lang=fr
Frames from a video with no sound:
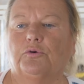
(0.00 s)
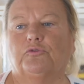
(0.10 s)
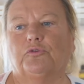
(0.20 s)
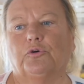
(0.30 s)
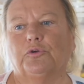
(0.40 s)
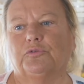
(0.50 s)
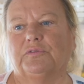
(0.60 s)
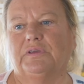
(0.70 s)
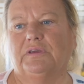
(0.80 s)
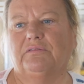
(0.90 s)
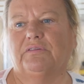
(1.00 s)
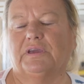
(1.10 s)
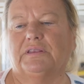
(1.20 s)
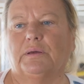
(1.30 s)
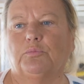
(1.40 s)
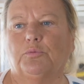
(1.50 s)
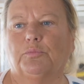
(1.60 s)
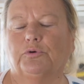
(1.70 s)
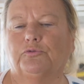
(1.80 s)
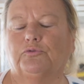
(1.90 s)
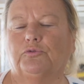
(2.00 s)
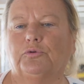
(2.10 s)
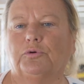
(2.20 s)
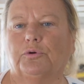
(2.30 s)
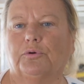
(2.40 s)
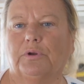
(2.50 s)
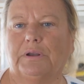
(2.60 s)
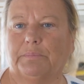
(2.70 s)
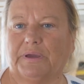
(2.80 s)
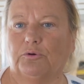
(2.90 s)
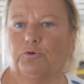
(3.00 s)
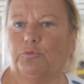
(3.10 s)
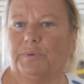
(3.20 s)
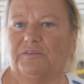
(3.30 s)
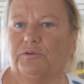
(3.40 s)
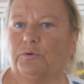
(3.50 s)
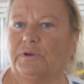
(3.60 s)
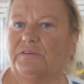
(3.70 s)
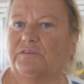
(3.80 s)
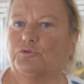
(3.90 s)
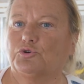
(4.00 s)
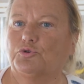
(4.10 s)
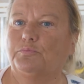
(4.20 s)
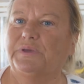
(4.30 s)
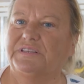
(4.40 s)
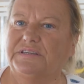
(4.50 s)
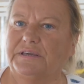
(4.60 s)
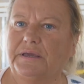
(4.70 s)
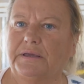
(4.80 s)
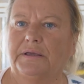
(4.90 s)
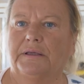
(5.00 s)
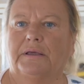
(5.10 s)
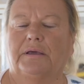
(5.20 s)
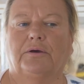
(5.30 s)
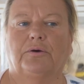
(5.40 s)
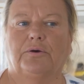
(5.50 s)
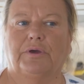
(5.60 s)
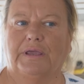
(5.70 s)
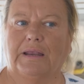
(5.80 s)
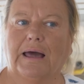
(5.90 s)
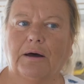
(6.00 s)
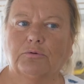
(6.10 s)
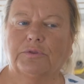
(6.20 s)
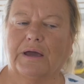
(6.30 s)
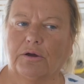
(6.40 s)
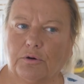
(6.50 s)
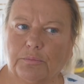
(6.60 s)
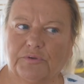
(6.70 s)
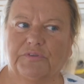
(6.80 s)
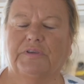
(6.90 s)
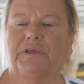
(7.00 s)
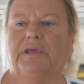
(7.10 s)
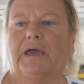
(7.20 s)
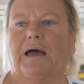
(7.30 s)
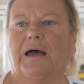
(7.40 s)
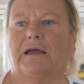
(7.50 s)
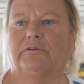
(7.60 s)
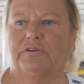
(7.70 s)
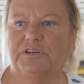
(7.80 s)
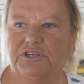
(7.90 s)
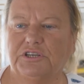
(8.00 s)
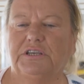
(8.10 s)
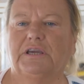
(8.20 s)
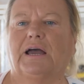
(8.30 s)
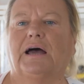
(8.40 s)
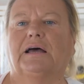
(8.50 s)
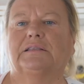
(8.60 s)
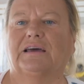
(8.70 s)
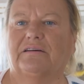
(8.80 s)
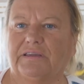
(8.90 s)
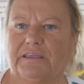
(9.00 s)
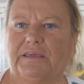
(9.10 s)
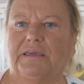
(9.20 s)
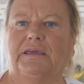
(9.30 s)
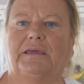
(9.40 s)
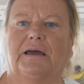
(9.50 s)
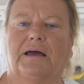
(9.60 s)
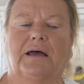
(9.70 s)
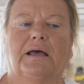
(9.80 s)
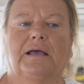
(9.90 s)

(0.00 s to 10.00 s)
s'orienter orienté véritablement sur euh, les préoccupations et les enjeux métiers. Euh, et là, on a commencé à réfléchir, à travailler, à